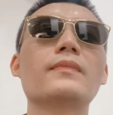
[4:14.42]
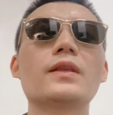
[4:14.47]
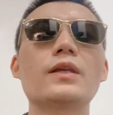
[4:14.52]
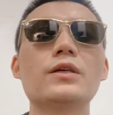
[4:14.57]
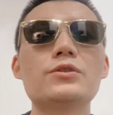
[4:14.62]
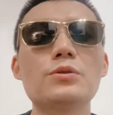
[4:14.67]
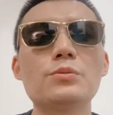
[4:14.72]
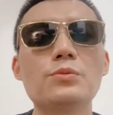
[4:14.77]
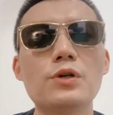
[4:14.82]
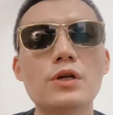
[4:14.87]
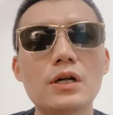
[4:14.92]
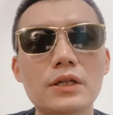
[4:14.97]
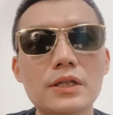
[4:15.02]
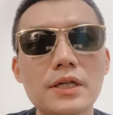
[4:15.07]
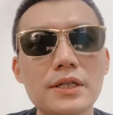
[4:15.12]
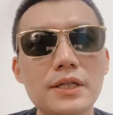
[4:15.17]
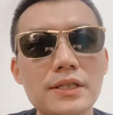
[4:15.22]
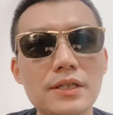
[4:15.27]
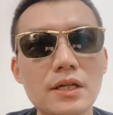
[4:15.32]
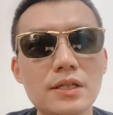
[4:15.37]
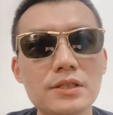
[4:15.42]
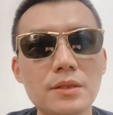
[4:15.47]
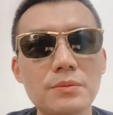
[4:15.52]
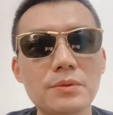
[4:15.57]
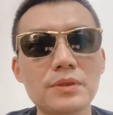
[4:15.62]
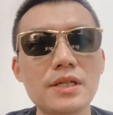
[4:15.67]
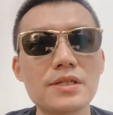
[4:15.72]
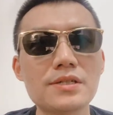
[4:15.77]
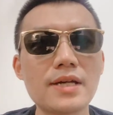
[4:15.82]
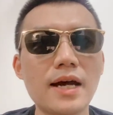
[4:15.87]
Nói chung là cây kính ở trong
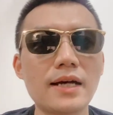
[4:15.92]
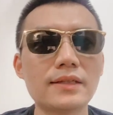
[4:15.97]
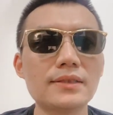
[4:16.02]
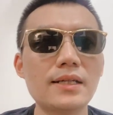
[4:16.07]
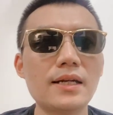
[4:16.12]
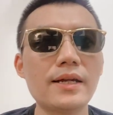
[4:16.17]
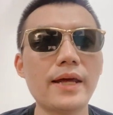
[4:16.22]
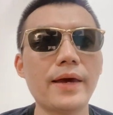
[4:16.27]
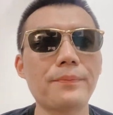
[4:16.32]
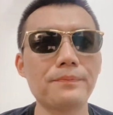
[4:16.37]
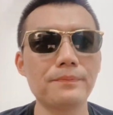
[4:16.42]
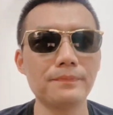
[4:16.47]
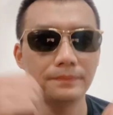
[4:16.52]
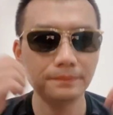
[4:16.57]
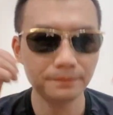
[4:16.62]
cái tình trạng rất là đẹp.